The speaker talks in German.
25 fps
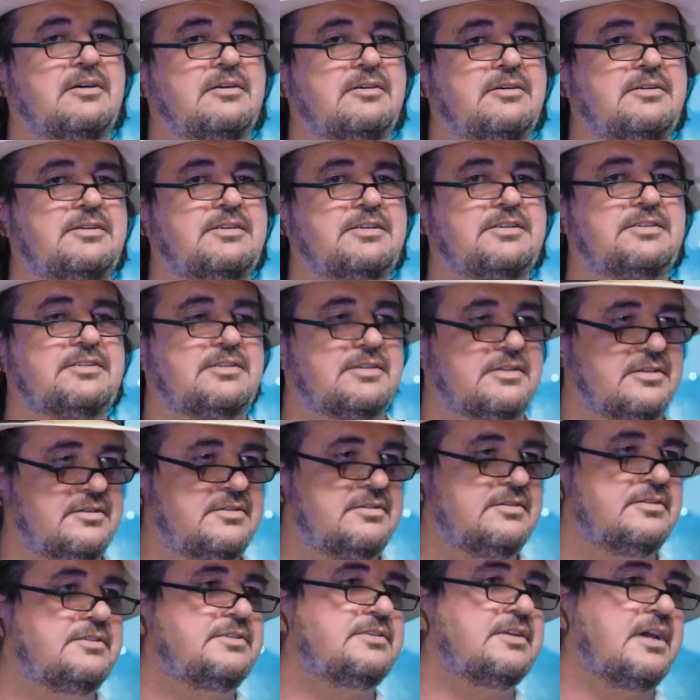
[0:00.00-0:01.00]
Und das
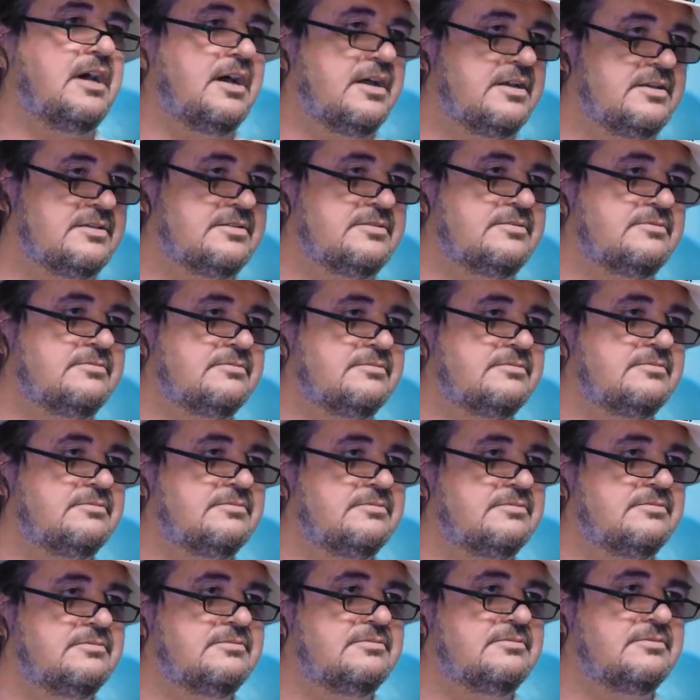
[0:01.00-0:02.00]
dritte ist Reisen.
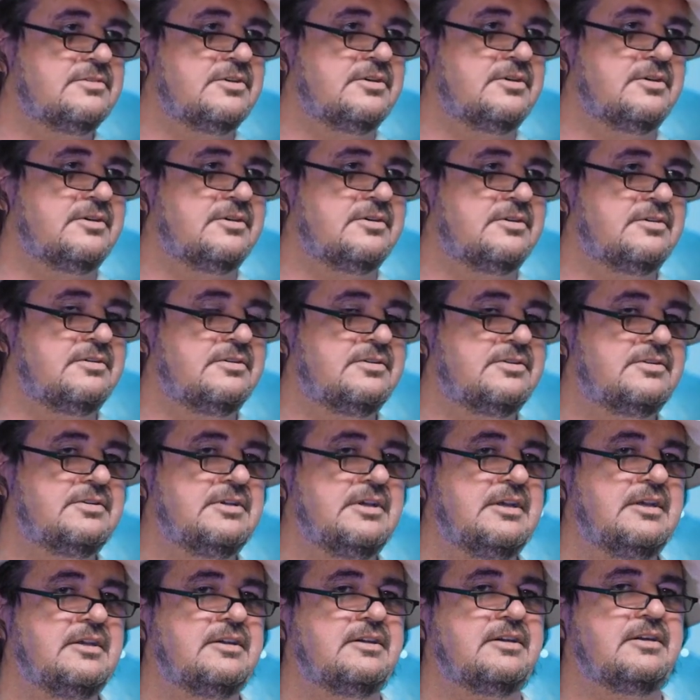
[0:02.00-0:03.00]
Hm. Und
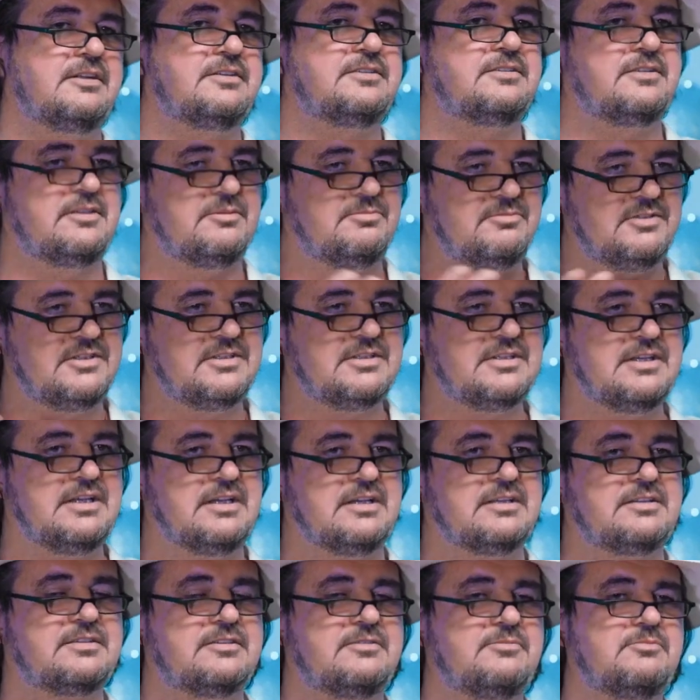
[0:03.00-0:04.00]
als eben diese
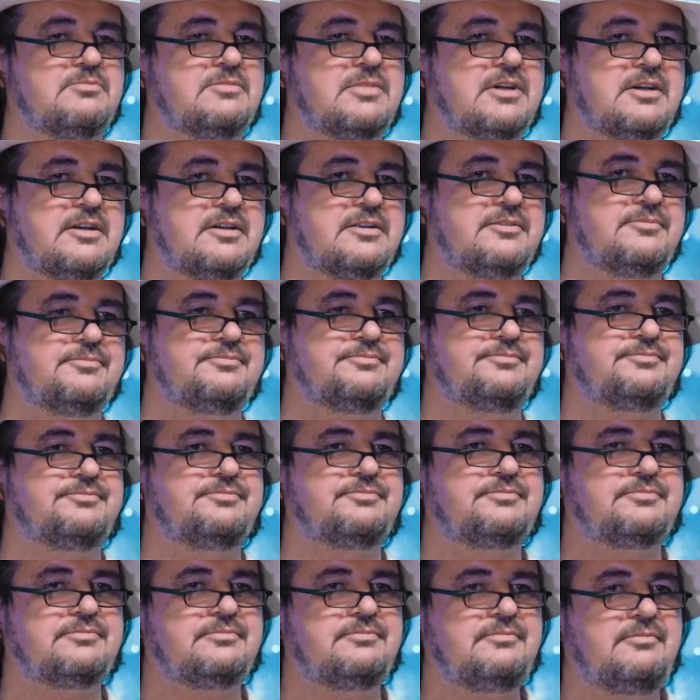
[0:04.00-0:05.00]
ersten
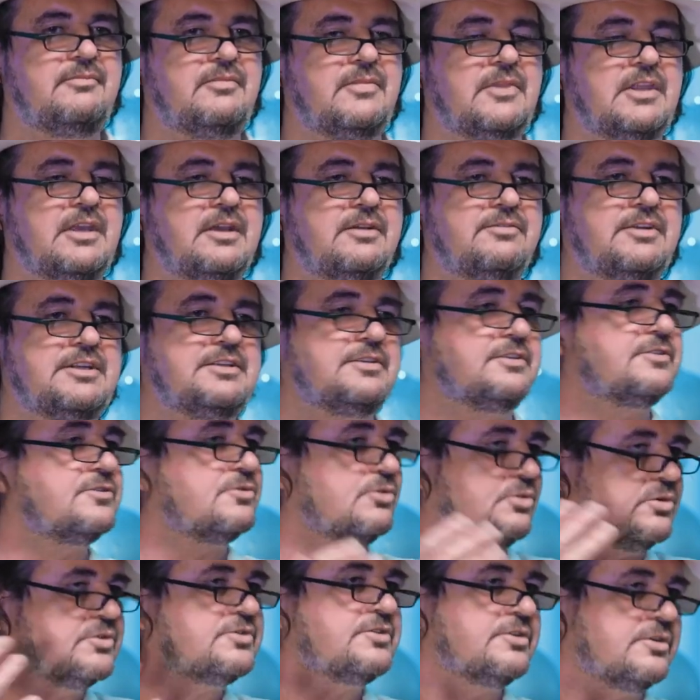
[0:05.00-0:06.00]
beiden weil ich das
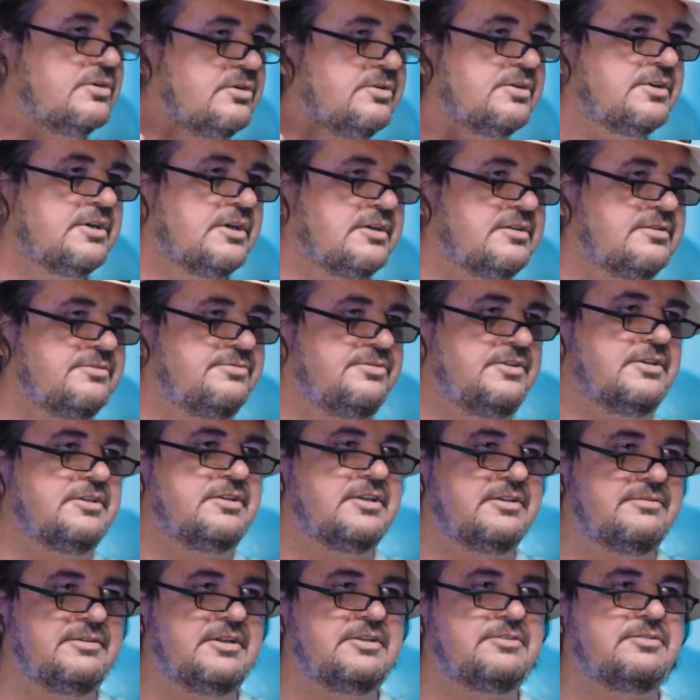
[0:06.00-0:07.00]
große Glück hatte, viel in
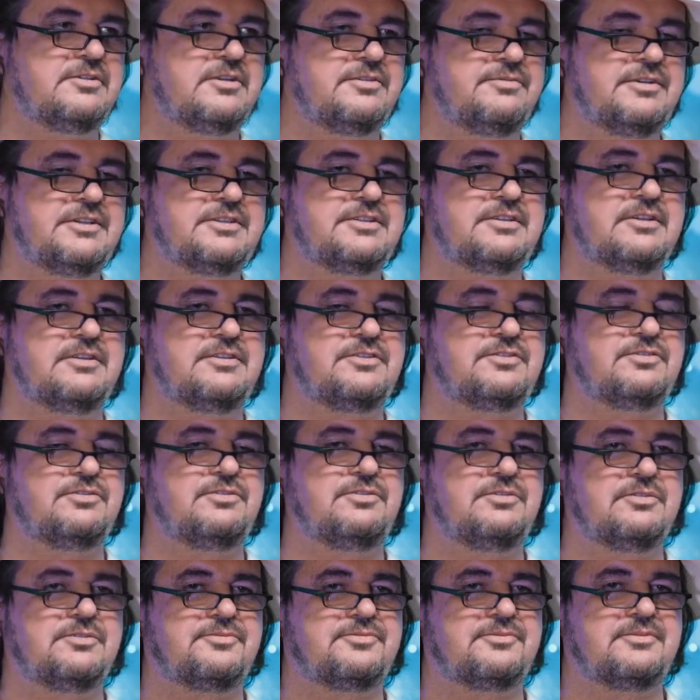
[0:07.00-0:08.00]
der Welt unterwegs sein zu
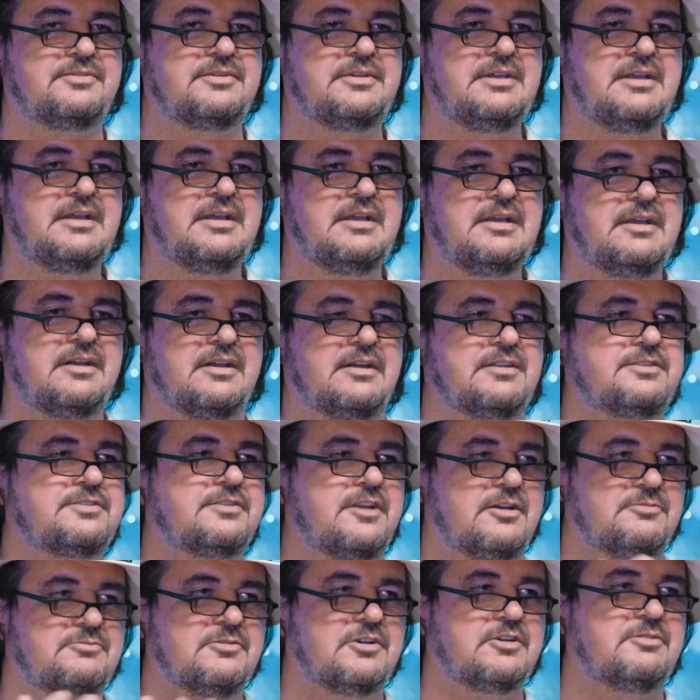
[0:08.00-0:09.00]
dürfen, als
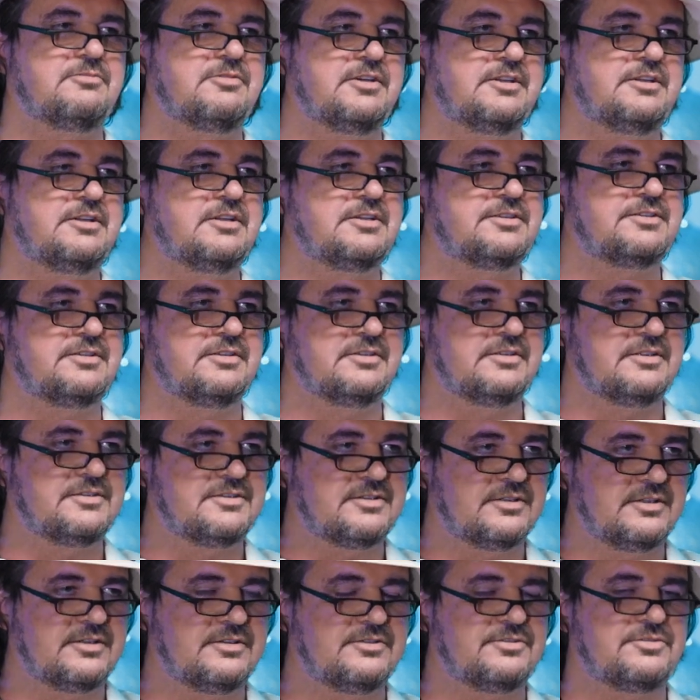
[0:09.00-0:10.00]
Kameramann, erst dann
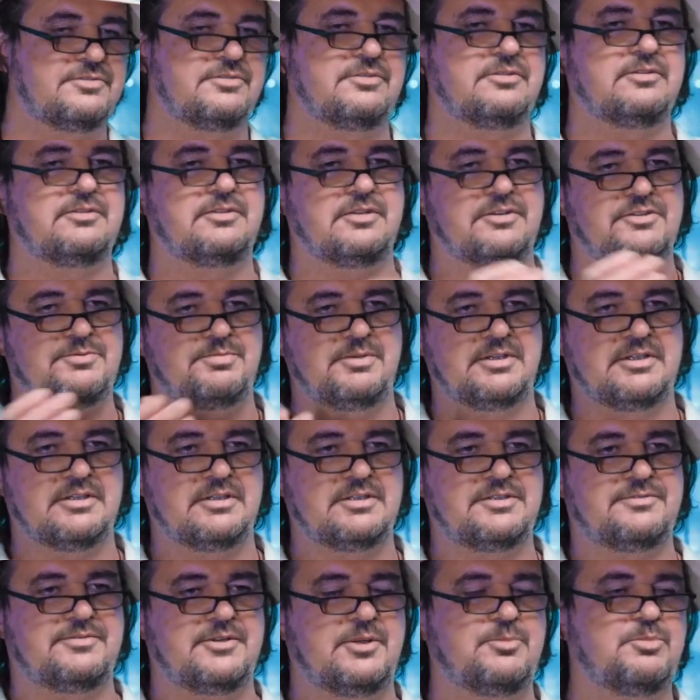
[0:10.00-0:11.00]
als Regisseur und dann später
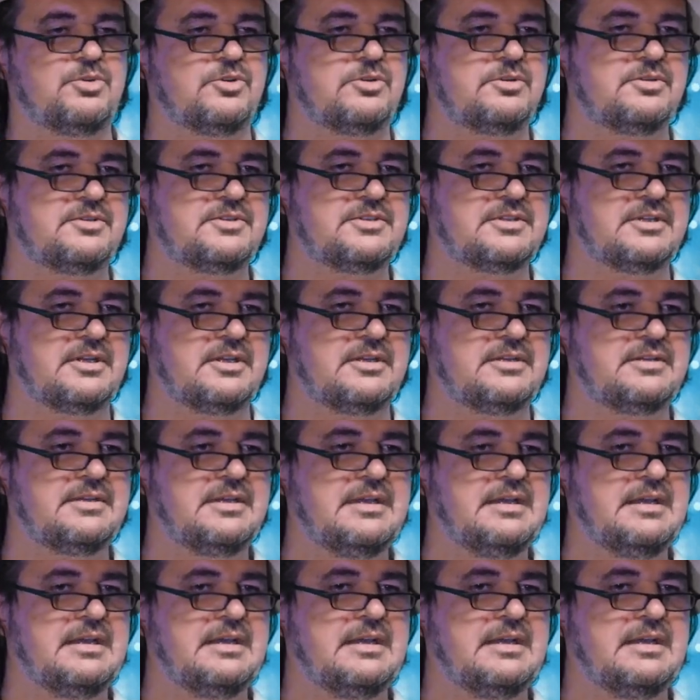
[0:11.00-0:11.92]
als Filmproduzent.